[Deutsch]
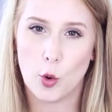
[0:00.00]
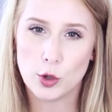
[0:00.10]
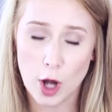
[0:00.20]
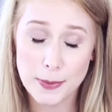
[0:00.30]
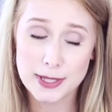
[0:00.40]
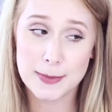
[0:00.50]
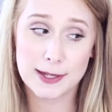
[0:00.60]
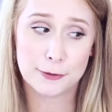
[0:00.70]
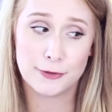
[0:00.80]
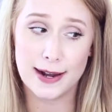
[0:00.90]
Und ob es mir
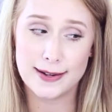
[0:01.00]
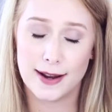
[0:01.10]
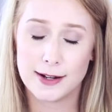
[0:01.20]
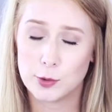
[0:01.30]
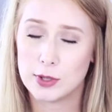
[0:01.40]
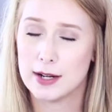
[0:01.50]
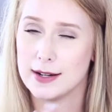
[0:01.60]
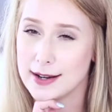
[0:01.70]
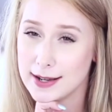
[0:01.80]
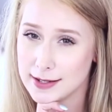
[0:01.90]
gefallen hat oder
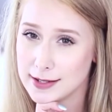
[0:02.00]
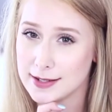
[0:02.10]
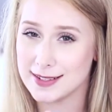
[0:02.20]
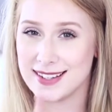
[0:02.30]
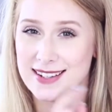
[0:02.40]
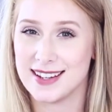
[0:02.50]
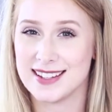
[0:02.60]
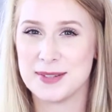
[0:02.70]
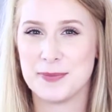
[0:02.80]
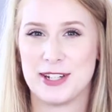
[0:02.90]
nicht, seht ihr
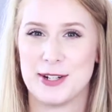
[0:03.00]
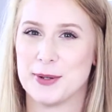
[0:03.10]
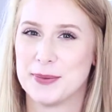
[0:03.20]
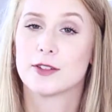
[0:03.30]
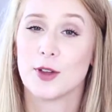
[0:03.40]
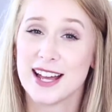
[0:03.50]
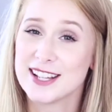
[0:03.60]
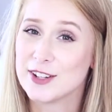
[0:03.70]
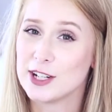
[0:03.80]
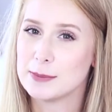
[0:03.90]
jetzt im Video.
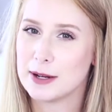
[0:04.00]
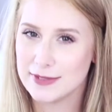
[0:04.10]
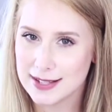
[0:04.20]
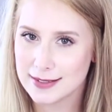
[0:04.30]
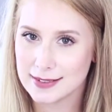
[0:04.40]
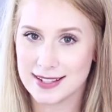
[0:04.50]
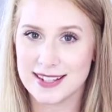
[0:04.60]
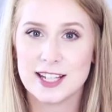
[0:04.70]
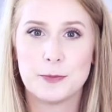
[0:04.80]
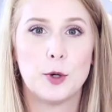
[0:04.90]
Zuerst sollte man wissen, dass
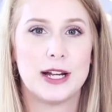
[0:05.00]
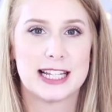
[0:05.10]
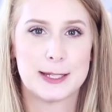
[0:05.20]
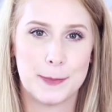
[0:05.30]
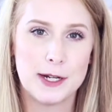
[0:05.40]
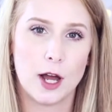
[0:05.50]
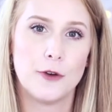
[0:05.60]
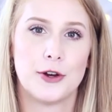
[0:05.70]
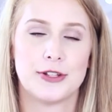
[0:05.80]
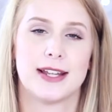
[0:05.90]
dieses Buch ein
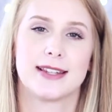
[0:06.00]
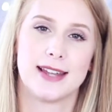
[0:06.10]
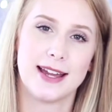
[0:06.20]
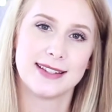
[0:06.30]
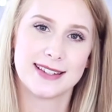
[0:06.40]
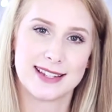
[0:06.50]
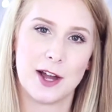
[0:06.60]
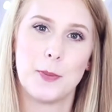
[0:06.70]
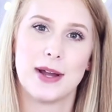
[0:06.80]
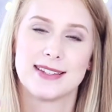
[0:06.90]
Spin-off aus der
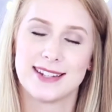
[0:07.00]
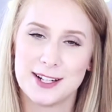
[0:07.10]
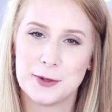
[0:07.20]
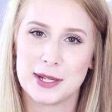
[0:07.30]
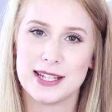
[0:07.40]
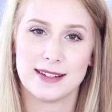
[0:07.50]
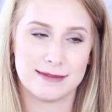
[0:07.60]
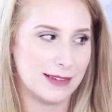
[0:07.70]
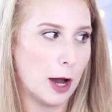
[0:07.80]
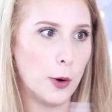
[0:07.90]
Zeitenzauber-Trilogie
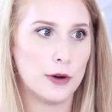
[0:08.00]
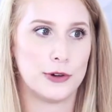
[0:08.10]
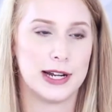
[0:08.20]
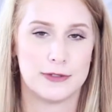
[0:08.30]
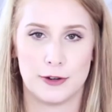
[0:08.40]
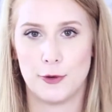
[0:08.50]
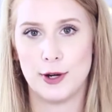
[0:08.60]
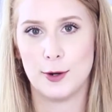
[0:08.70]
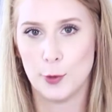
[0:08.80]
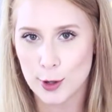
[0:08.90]
auch von Eva
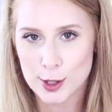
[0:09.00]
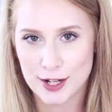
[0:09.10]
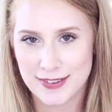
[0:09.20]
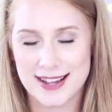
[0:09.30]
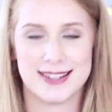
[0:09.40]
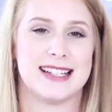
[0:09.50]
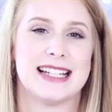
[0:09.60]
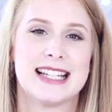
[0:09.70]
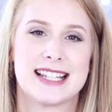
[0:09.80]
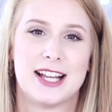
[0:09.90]
Völler logischerweise
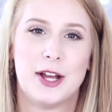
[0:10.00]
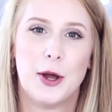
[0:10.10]
ist